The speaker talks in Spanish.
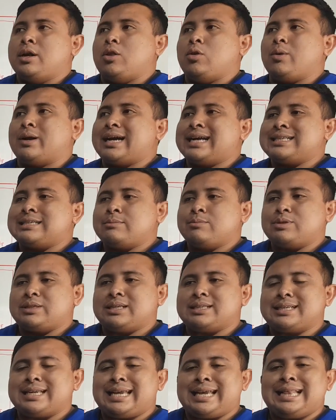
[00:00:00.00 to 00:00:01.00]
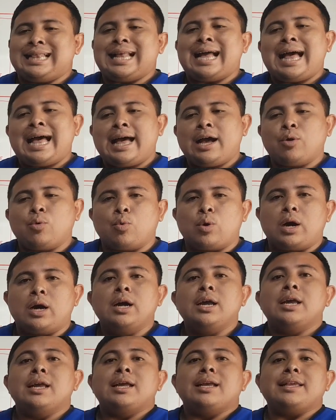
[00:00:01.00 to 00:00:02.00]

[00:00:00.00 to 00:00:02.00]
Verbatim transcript: lo que hacemos es que el agua